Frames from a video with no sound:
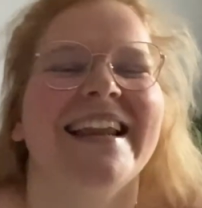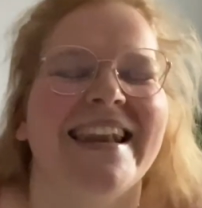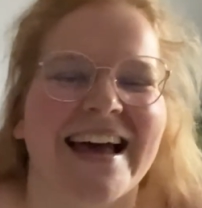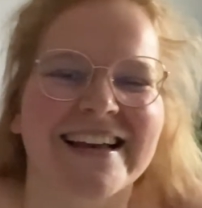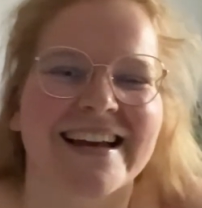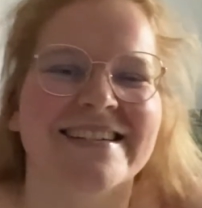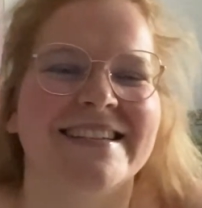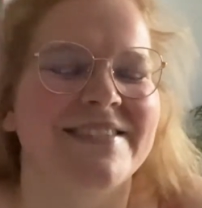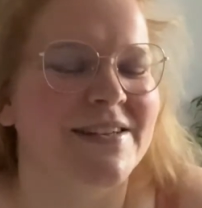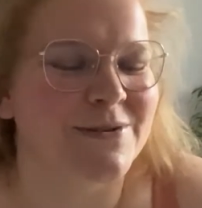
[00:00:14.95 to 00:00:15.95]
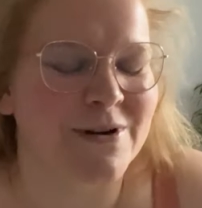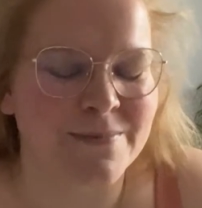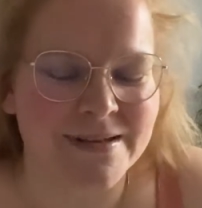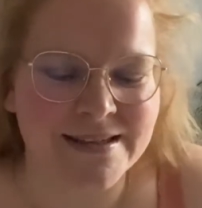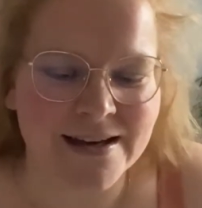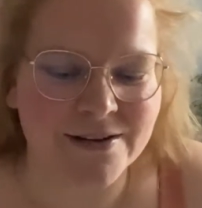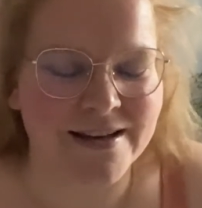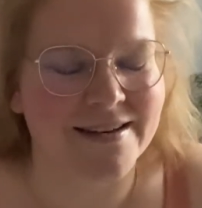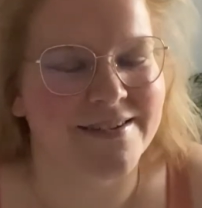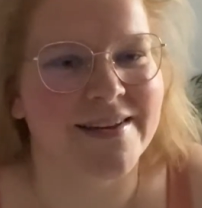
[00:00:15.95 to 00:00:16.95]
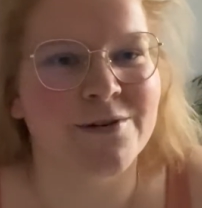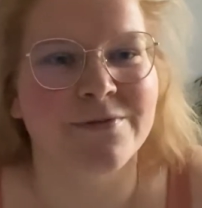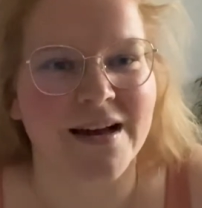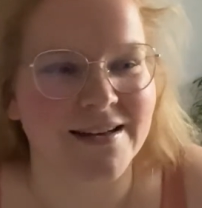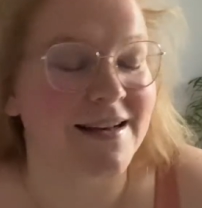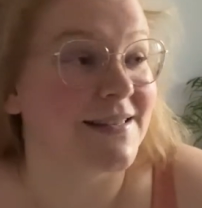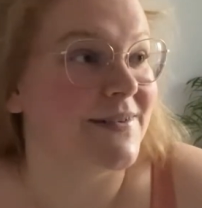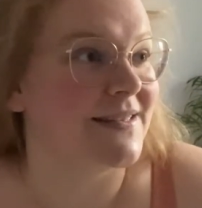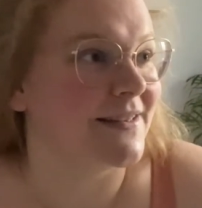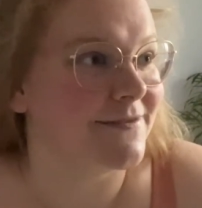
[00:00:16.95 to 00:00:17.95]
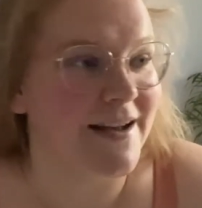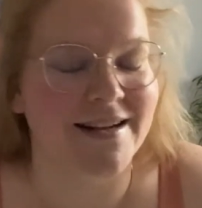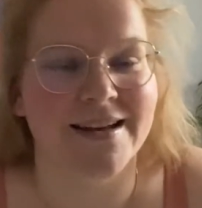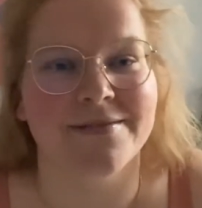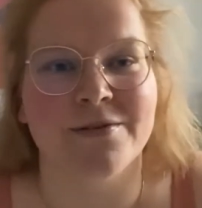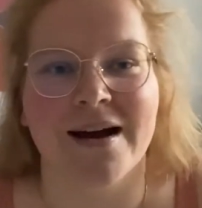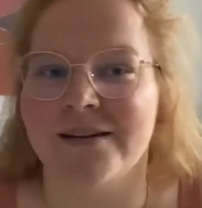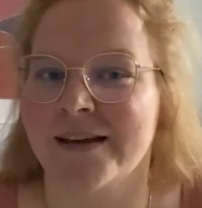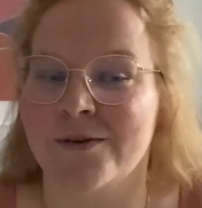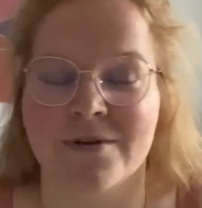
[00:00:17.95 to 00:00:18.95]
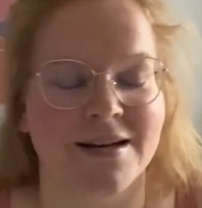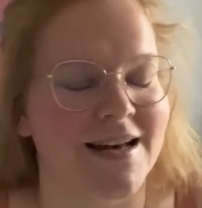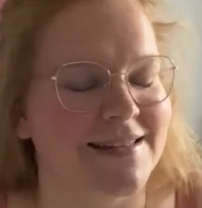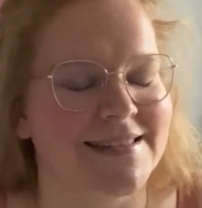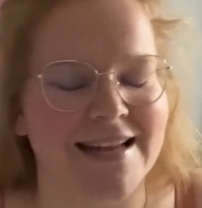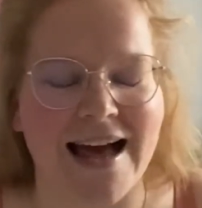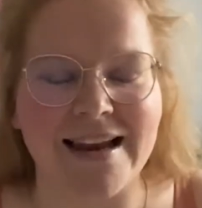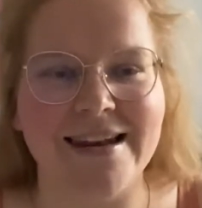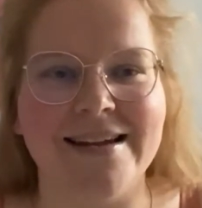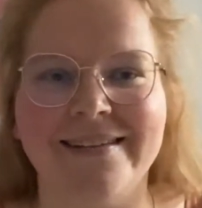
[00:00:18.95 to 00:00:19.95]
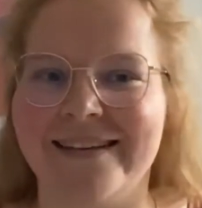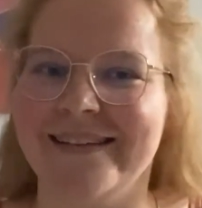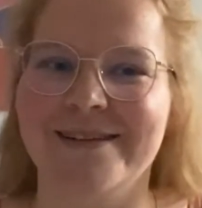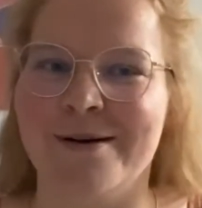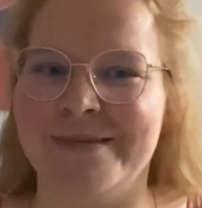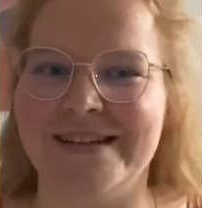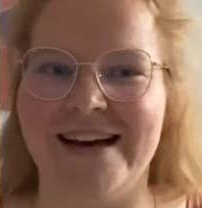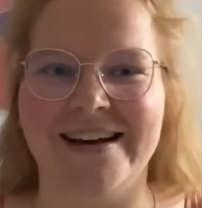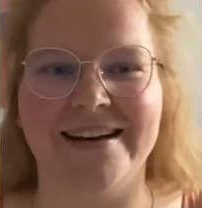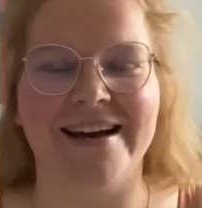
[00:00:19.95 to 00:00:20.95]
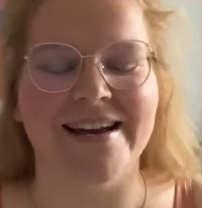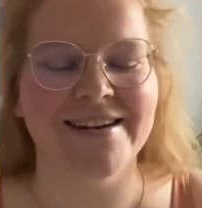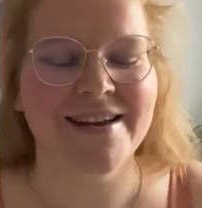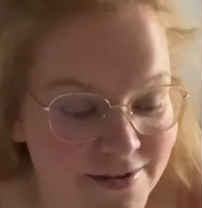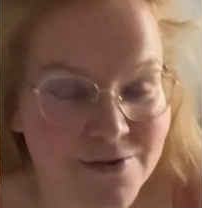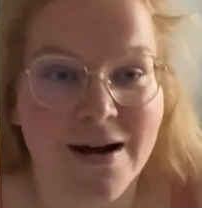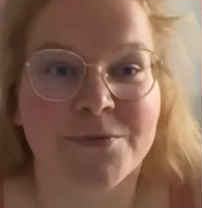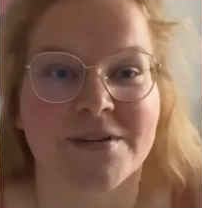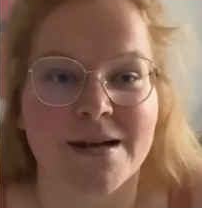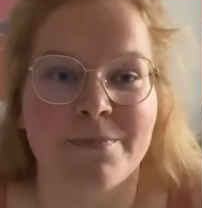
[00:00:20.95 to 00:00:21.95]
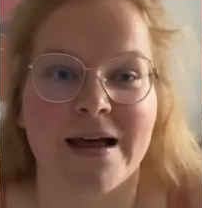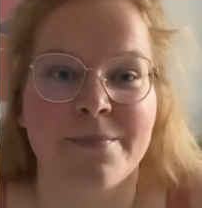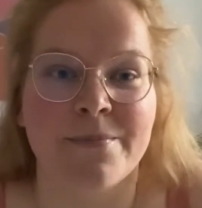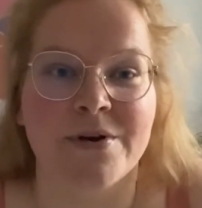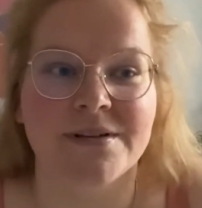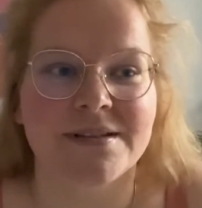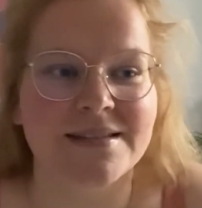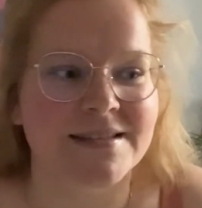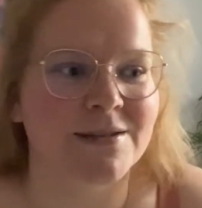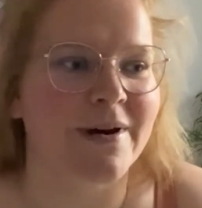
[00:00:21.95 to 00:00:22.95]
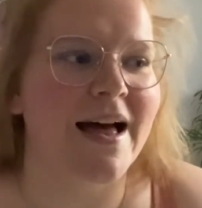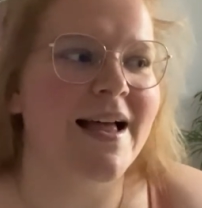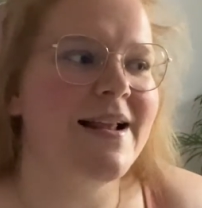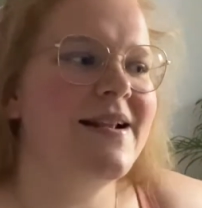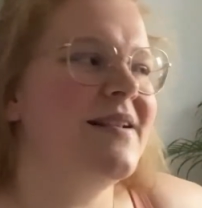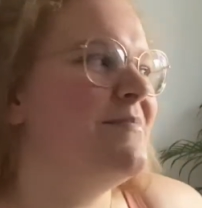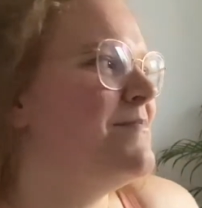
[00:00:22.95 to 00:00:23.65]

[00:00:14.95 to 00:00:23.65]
Like gerne das Video, kommentiere auch gerne, wenn du Fragen hast, wenn es dir gefallen hat, wenn du Anregungen hast, alles in die Kommentare rein. Wenn du up to date bleiben möchtest zu allen